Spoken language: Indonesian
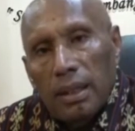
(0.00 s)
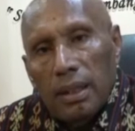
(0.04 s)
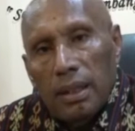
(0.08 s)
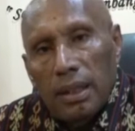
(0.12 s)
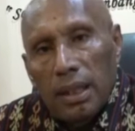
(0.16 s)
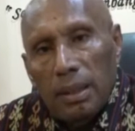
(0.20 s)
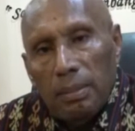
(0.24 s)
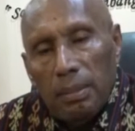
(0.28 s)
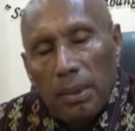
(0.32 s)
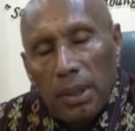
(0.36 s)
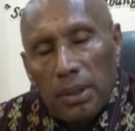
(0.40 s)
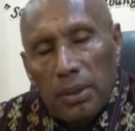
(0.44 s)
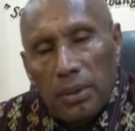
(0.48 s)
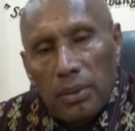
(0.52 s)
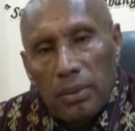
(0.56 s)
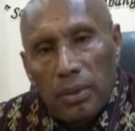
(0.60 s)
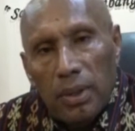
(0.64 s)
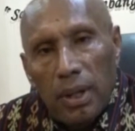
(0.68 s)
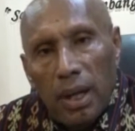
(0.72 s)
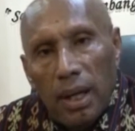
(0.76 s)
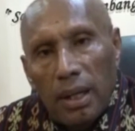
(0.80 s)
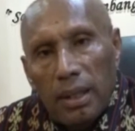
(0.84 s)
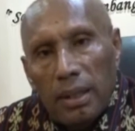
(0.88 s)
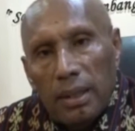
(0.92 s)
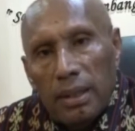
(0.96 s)

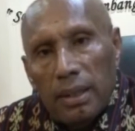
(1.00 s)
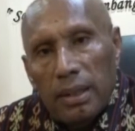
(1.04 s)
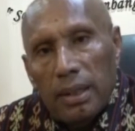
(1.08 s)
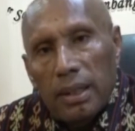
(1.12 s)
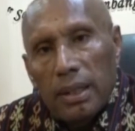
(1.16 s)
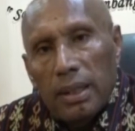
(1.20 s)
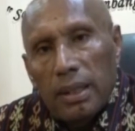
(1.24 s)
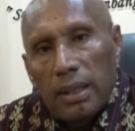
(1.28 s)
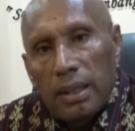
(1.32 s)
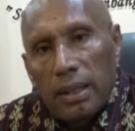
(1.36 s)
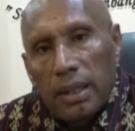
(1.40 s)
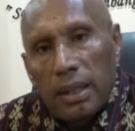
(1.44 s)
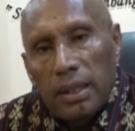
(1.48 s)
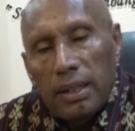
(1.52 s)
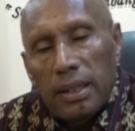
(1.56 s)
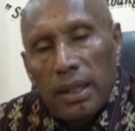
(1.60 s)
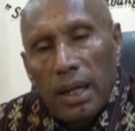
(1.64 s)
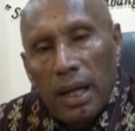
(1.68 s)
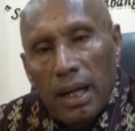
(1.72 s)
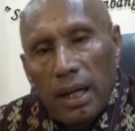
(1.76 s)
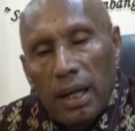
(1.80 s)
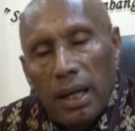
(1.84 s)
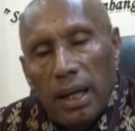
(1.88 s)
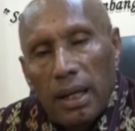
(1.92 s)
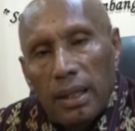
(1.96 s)
dimajukan, di,
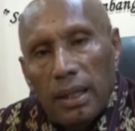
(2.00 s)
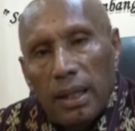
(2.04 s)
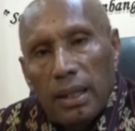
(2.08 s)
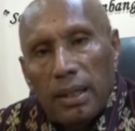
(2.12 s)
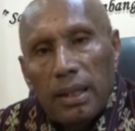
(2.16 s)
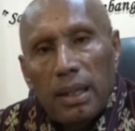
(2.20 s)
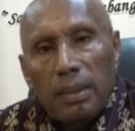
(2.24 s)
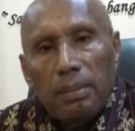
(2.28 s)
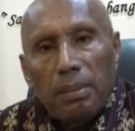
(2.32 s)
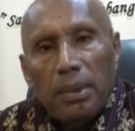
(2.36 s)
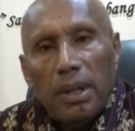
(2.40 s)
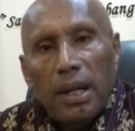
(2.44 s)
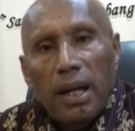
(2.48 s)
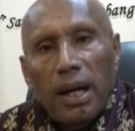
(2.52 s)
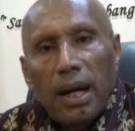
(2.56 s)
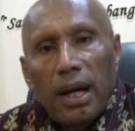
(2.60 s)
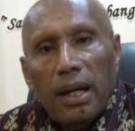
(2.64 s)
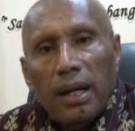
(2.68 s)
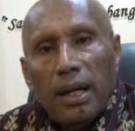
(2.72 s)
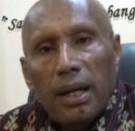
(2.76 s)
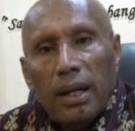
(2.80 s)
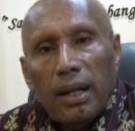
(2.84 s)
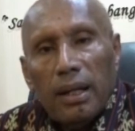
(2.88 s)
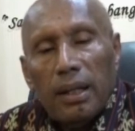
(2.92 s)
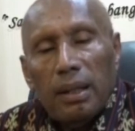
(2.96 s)
dijaga dan
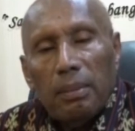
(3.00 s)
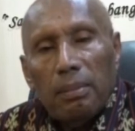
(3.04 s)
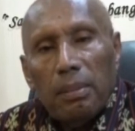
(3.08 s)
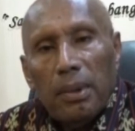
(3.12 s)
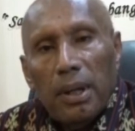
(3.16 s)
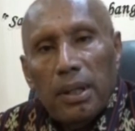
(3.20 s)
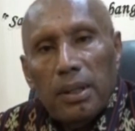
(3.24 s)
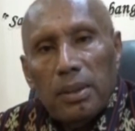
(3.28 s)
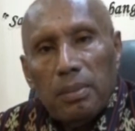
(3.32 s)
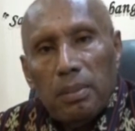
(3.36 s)
dipelihara ke depan